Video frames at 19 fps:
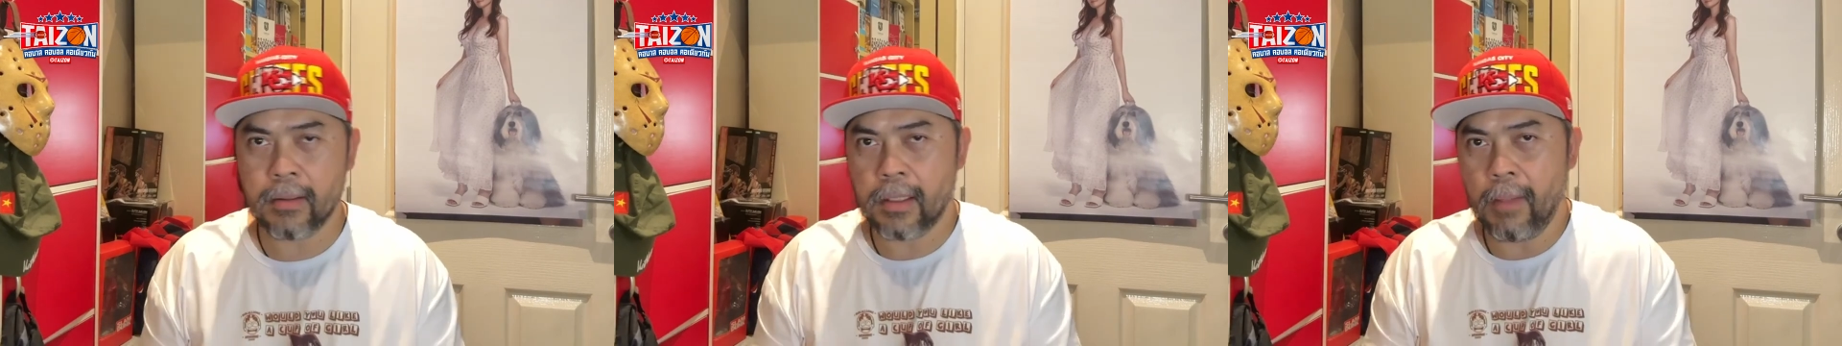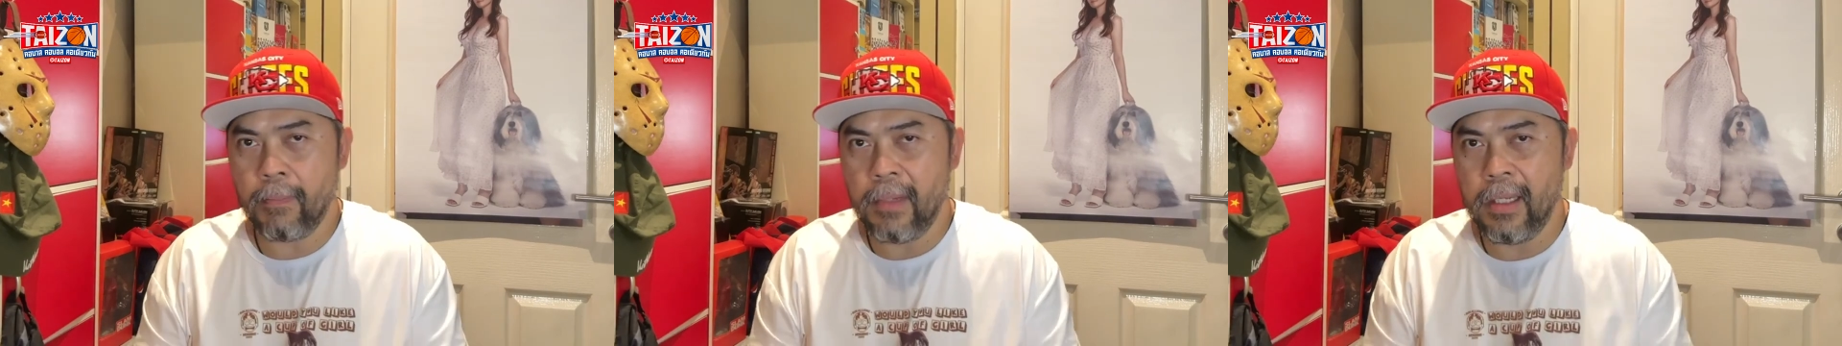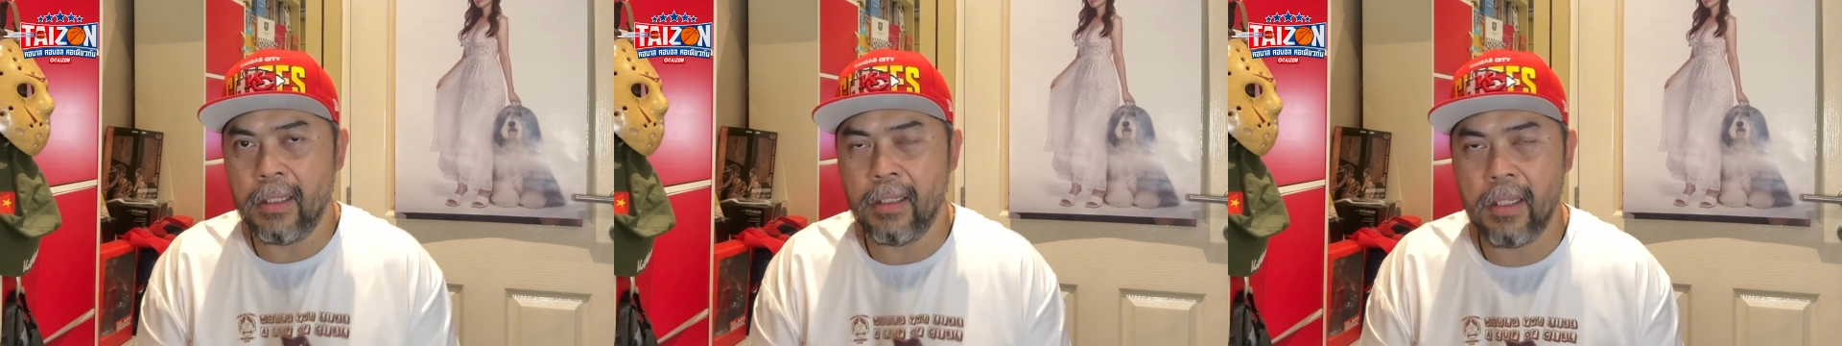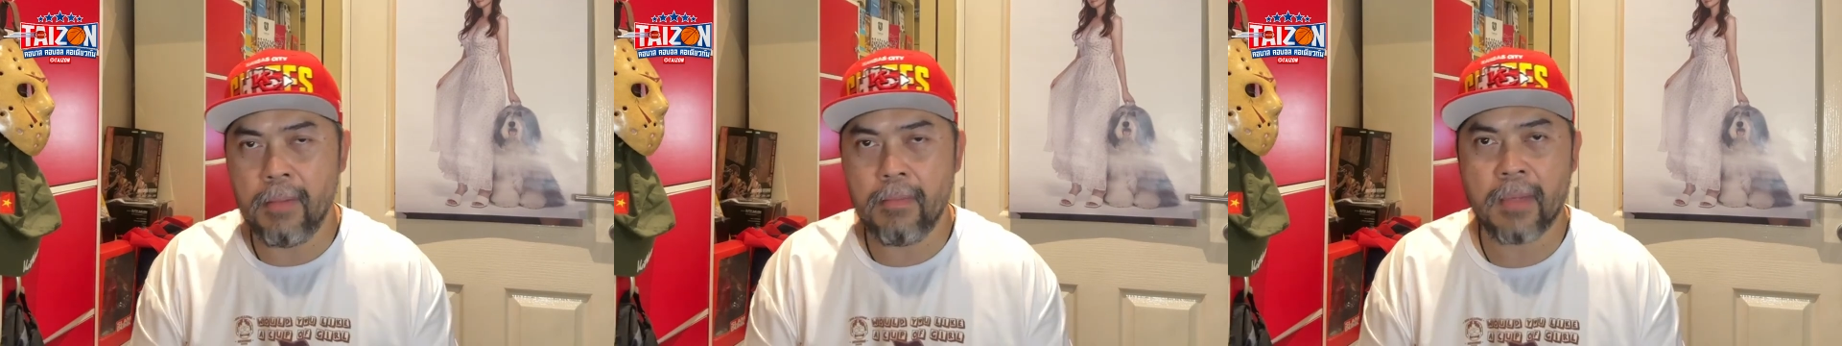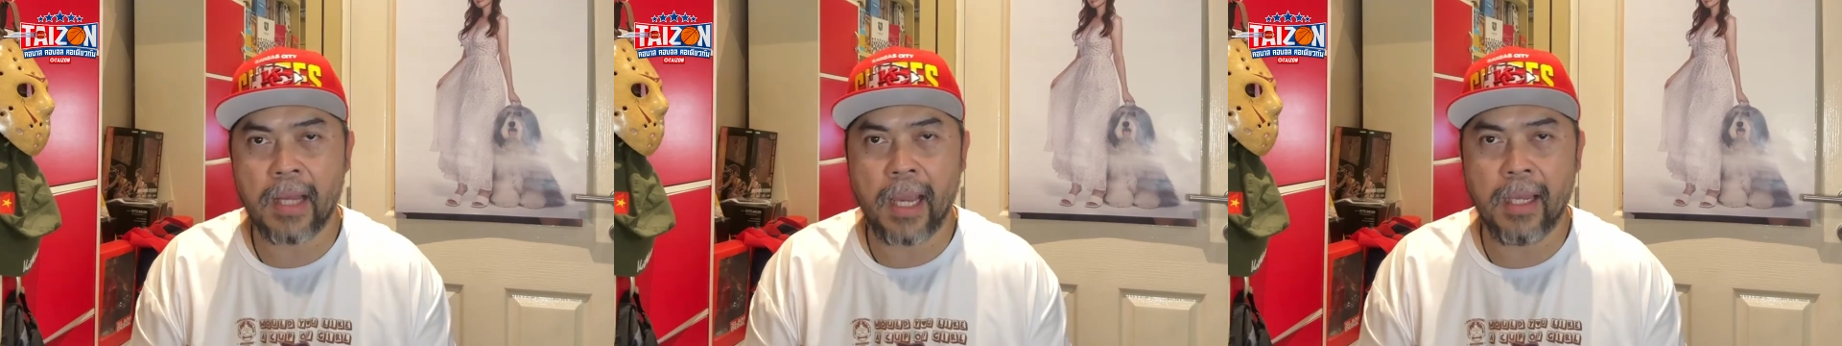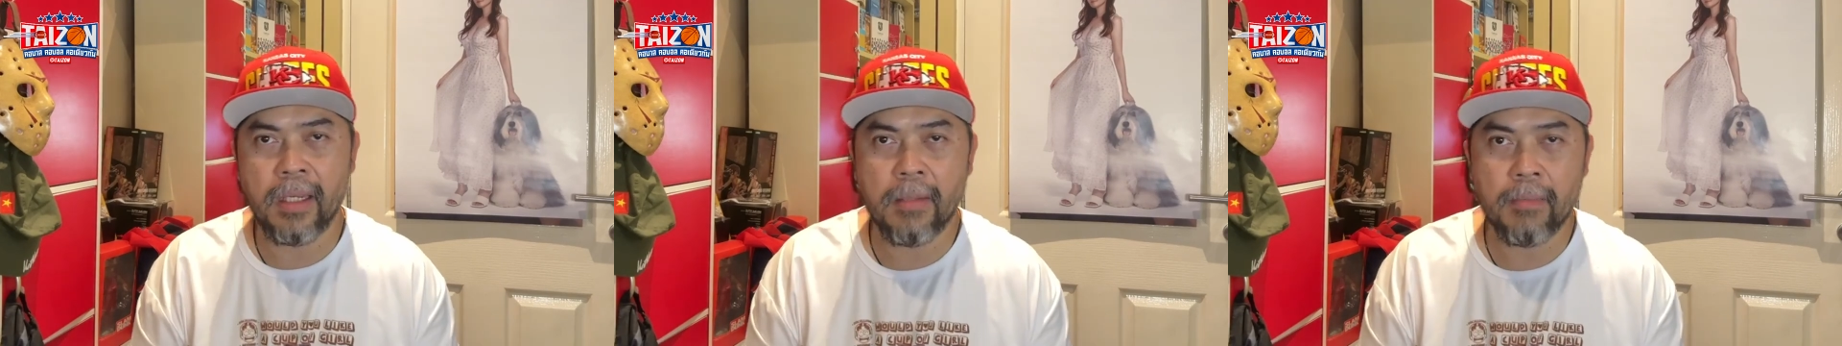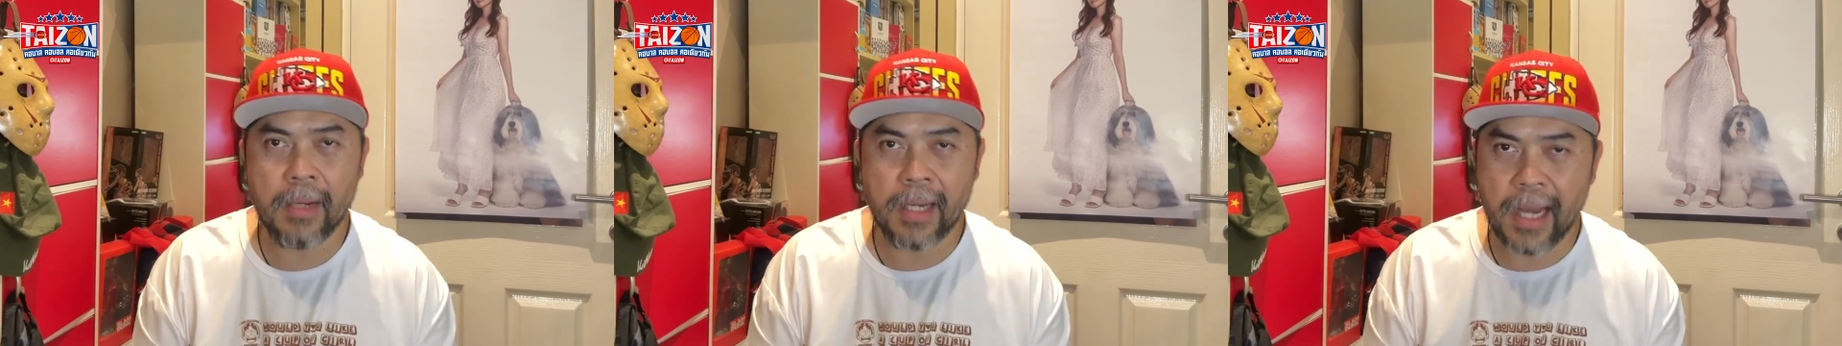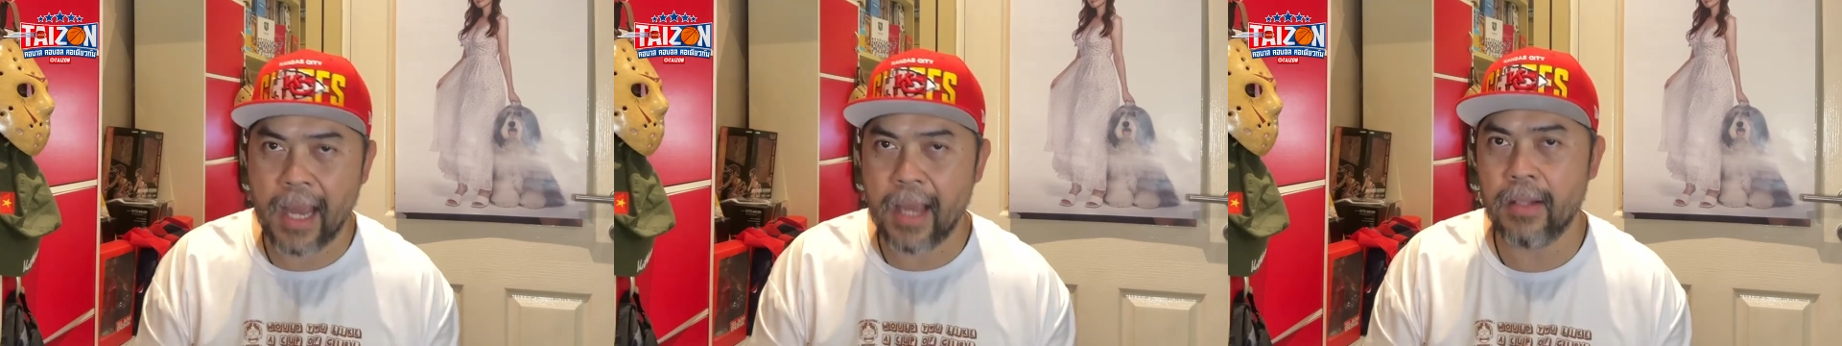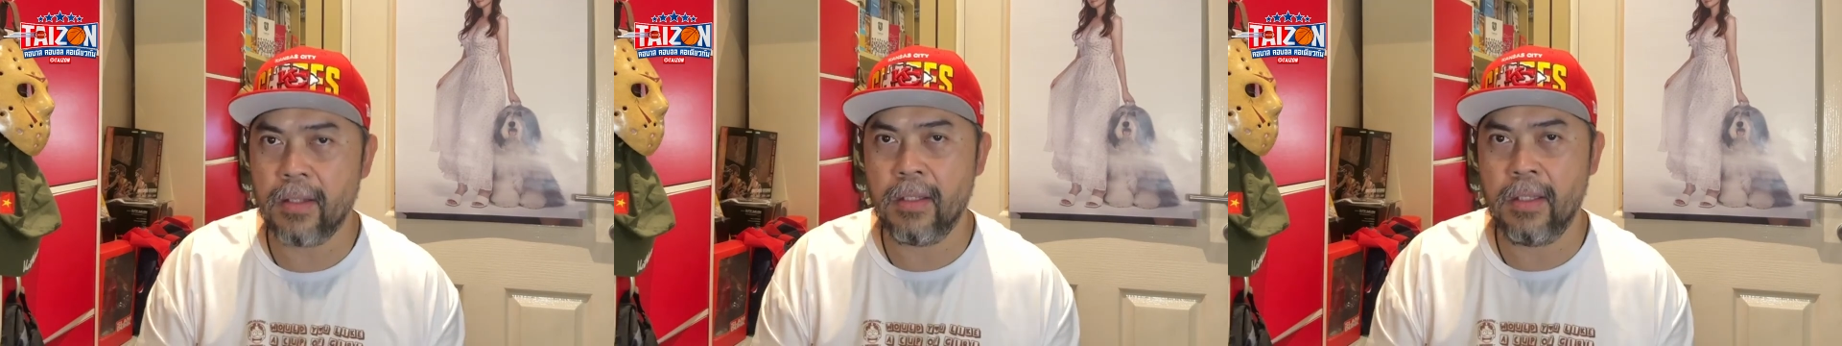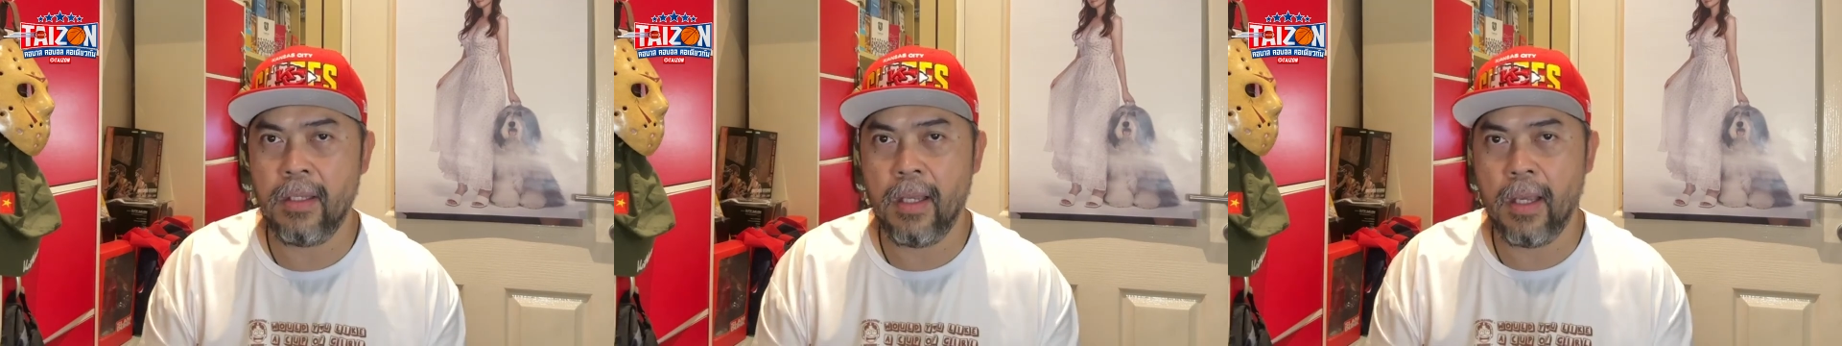จะมีทีมไหนที่มันน่า
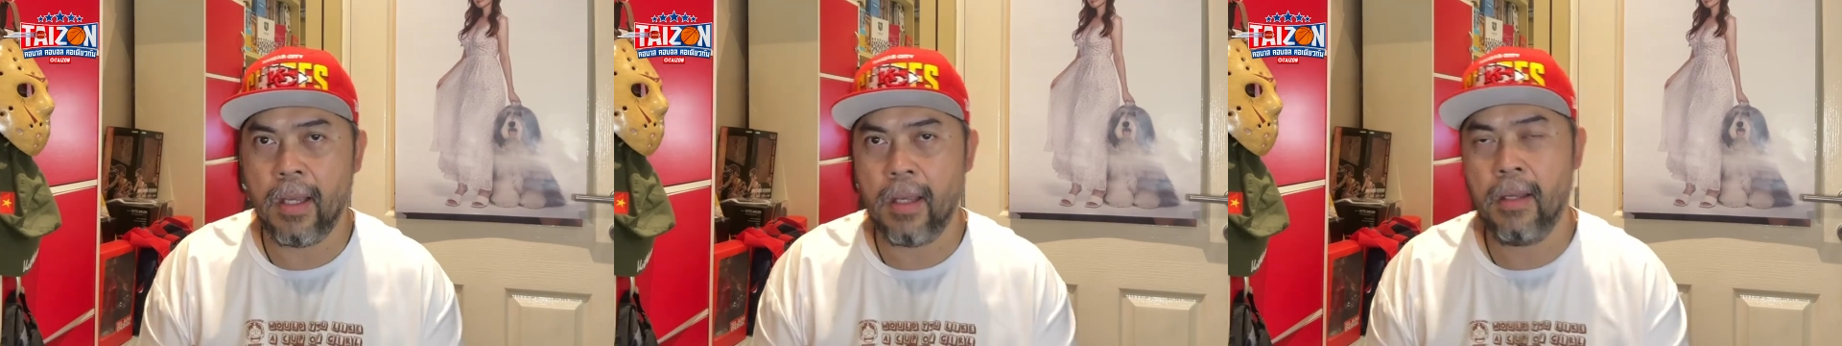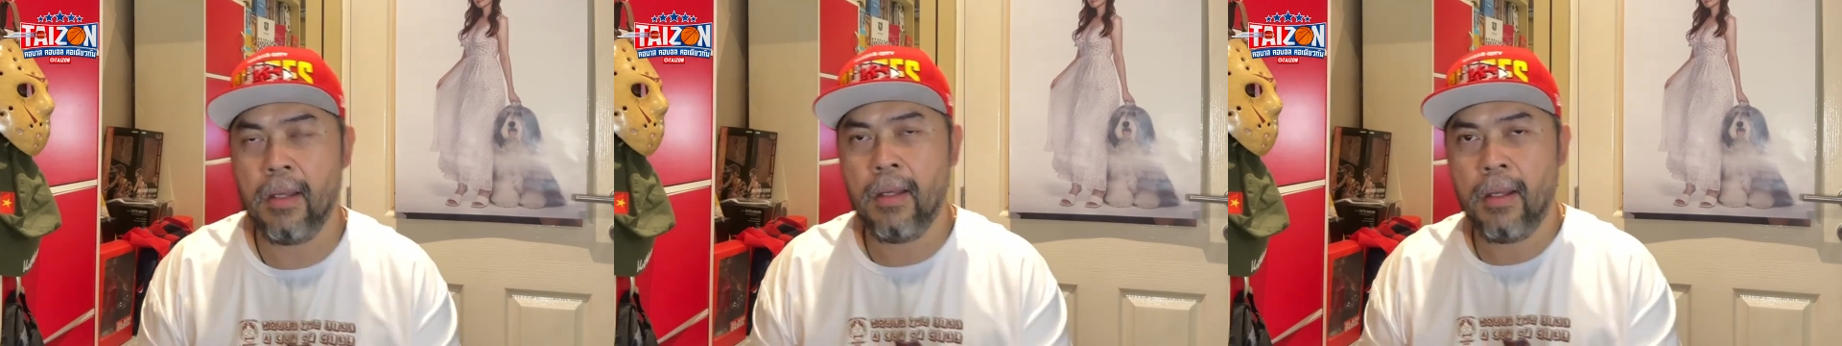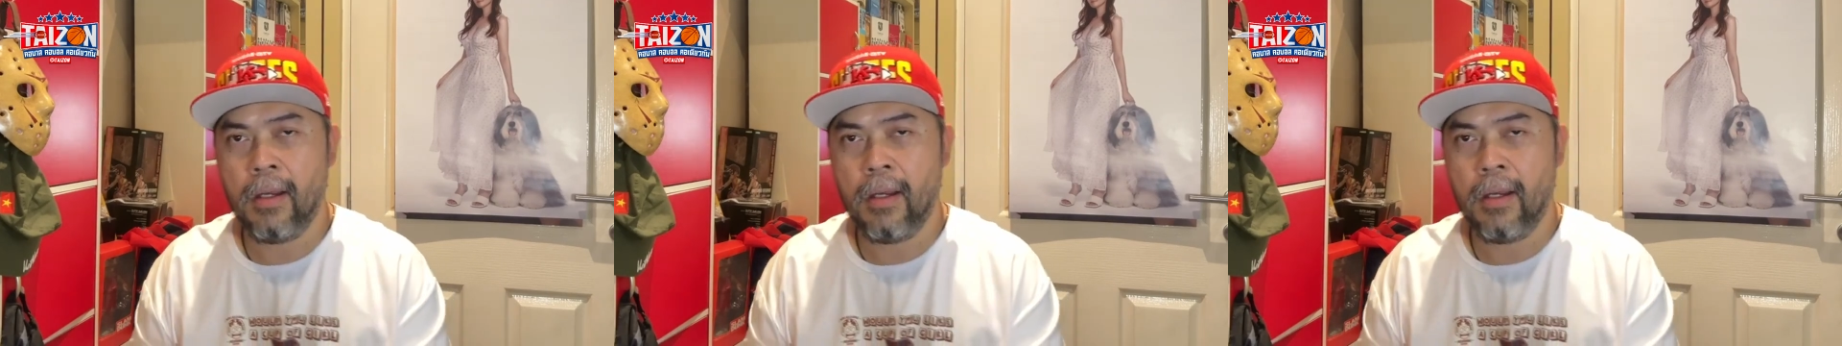เชียร์